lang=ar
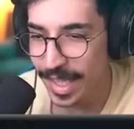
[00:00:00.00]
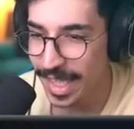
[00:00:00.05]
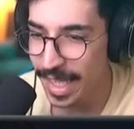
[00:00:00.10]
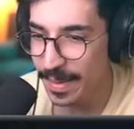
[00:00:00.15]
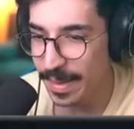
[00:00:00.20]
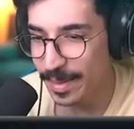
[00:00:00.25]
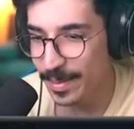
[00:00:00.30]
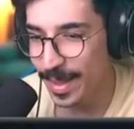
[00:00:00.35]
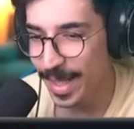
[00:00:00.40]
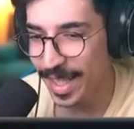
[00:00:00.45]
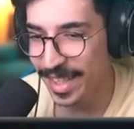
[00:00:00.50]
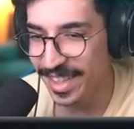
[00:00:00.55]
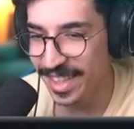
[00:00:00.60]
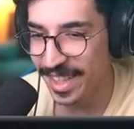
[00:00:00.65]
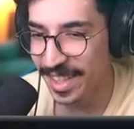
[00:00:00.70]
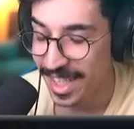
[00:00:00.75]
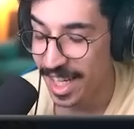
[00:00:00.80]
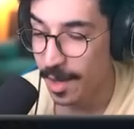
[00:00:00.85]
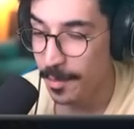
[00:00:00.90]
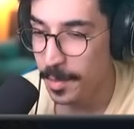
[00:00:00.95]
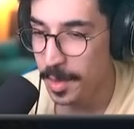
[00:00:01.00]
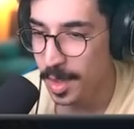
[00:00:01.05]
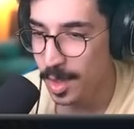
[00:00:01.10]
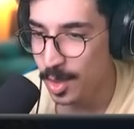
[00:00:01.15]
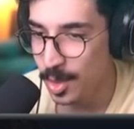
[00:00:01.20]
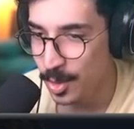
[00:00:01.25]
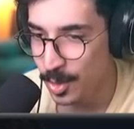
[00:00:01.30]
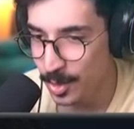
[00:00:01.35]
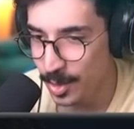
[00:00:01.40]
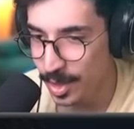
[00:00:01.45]
الجيم اللي بعده شامبيون
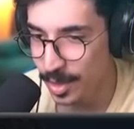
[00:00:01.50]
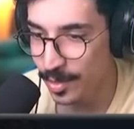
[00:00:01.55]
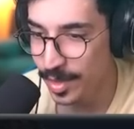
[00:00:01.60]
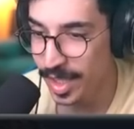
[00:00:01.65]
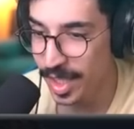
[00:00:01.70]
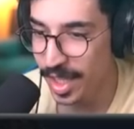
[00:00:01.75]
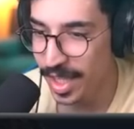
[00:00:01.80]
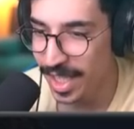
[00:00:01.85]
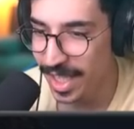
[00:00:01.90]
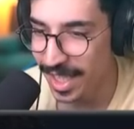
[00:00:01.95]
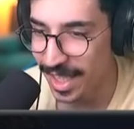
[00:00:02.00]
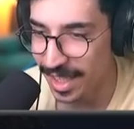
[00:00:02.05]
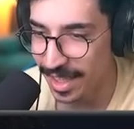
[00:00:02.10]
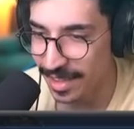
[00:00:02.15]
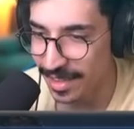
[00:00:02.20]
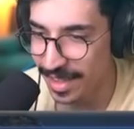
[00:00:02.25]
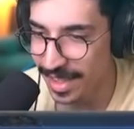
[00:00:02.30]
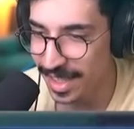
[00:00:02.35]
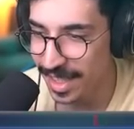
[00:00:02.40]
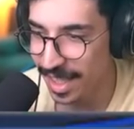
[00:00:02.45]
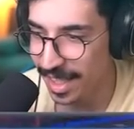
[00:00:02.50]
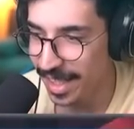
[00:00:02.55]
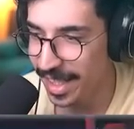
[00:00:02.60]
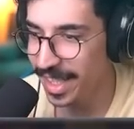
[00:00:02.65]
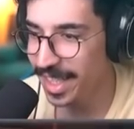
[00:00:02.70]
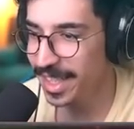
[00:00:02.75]
2 ديفجن 3 ما شاء الله